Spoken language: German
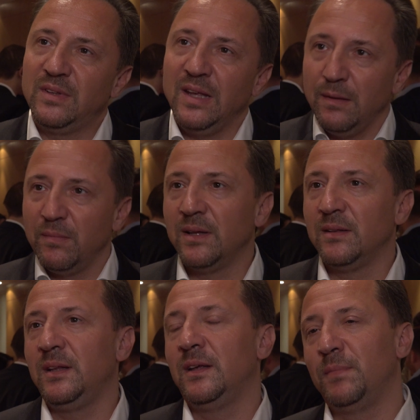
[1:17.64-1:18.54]

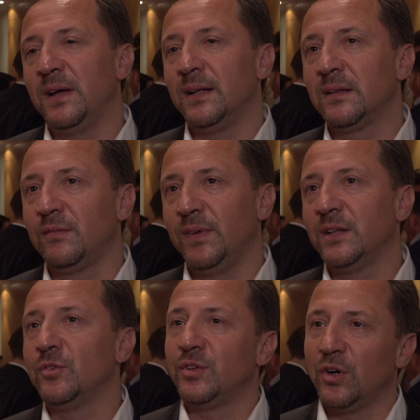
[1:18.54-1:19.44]
Themen, die hier behandelt
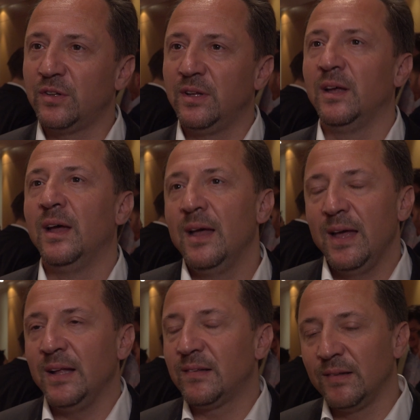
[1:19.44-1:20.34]
werden und auch die
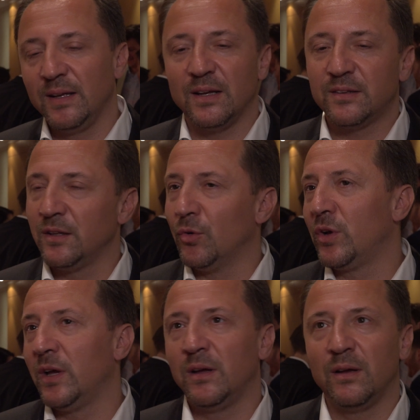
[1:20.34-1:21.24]
einzelnen
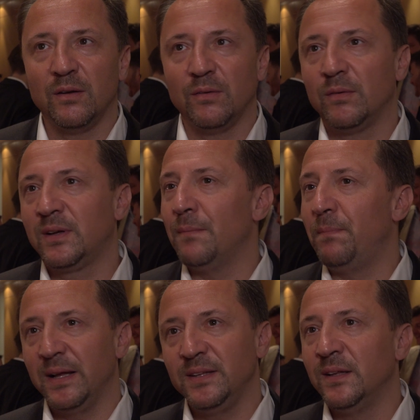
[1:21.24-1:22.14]
Kataloge,
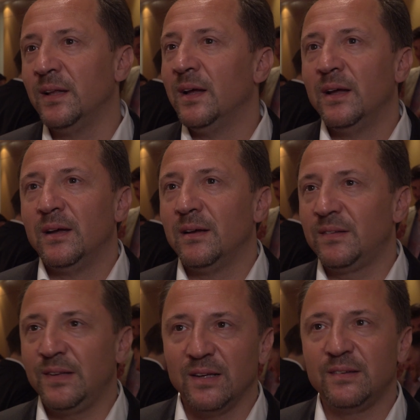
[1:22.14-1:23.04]
Kampagnen
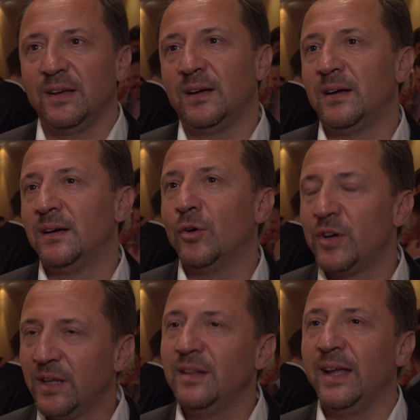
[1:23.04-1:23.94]
sehr, sehr
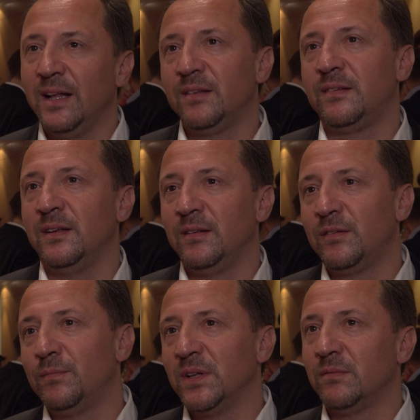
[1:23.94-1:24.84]
originell
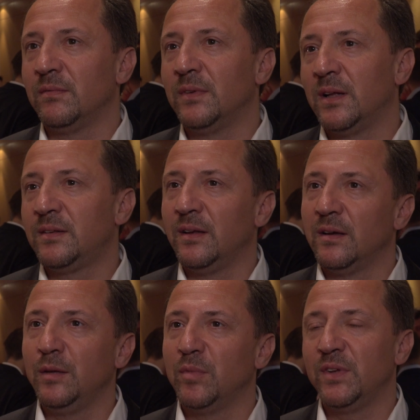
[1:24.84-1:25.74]
sind. Man hat
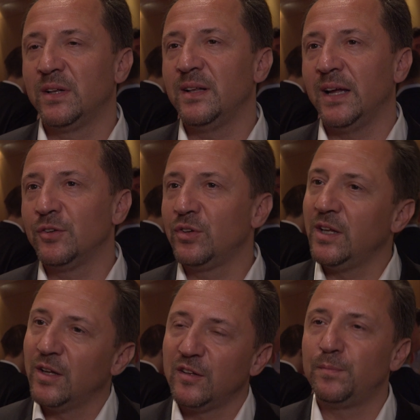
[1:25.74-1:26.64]
hier immer wieder den Eindruck,
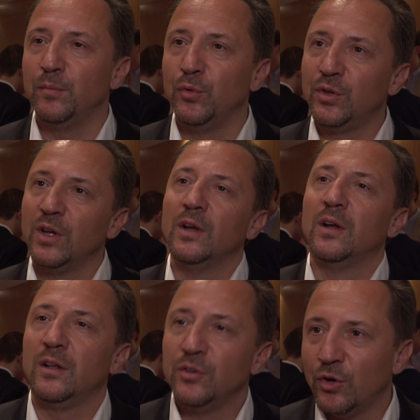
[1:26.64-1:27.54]
jeder ist bemüht,
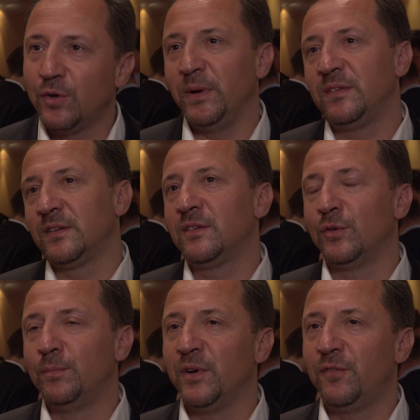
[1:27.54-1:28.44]
noch besser
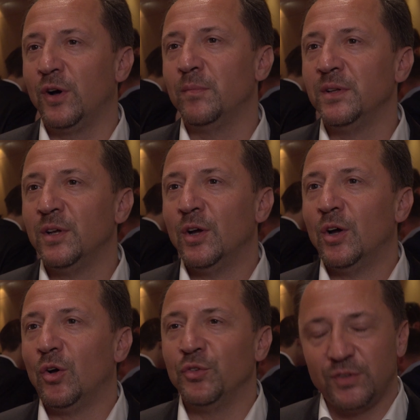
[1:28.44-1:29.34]
zu performen.
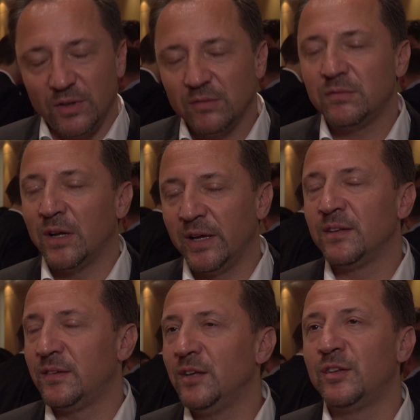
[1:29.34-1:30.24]
Und
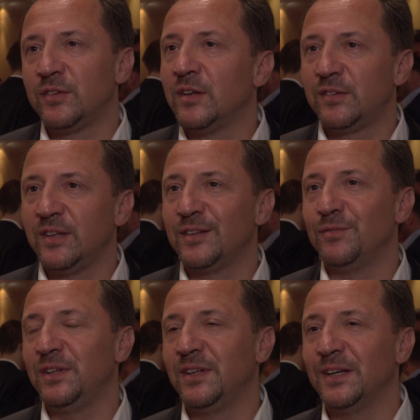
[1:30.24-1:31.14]
daher sehe ich das als sehr,
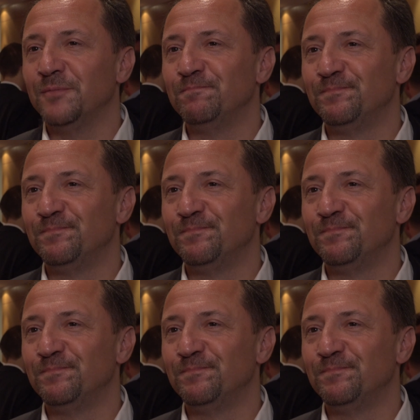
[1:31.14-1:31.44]
sehr wichtig an.